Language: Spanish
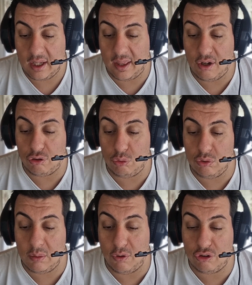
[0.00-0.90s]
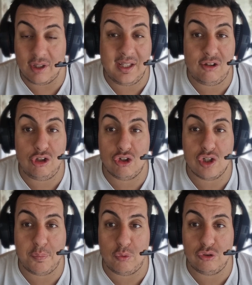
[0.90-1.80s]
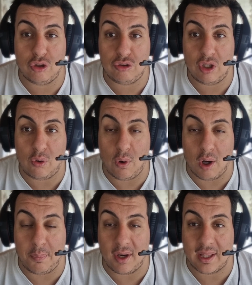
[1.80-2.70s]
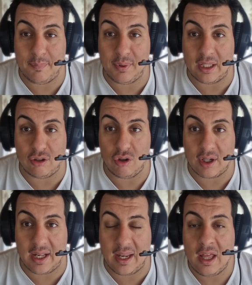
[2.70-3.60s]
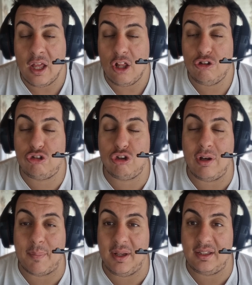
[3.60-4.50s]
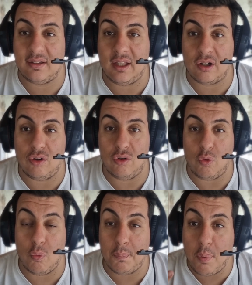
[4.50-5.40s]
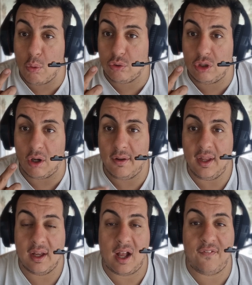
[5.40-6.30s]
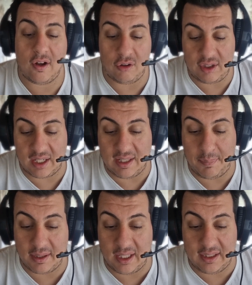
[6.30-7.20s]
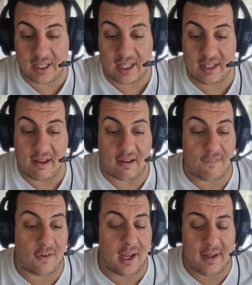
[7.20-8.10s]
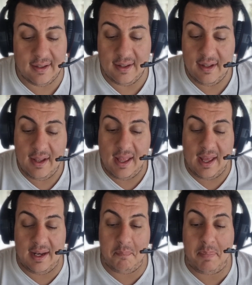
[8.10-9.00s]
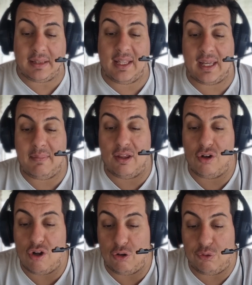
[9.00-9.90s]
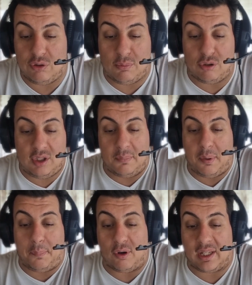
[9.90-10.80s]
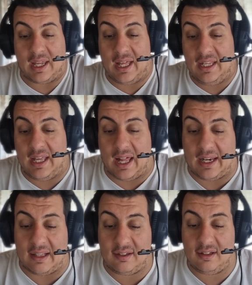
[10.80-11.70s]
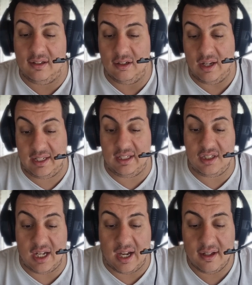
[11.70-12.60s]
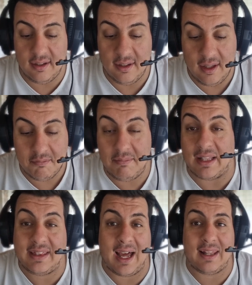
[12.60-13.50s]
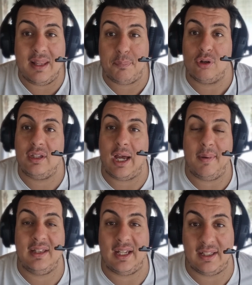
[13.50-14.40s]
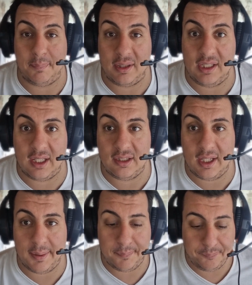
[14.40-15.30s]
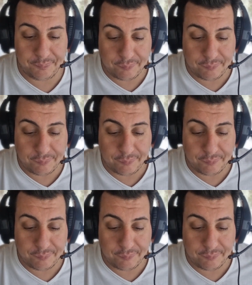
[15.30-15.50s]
que de los últimos 18 puntos en juegos por el campeonato local, solamente sacó un punto, que fue contra Independiente, que diría que fue el empate que más dolió en los últimos tiempos porque quería Racing, el hincha, matar deportivamente a Independiente.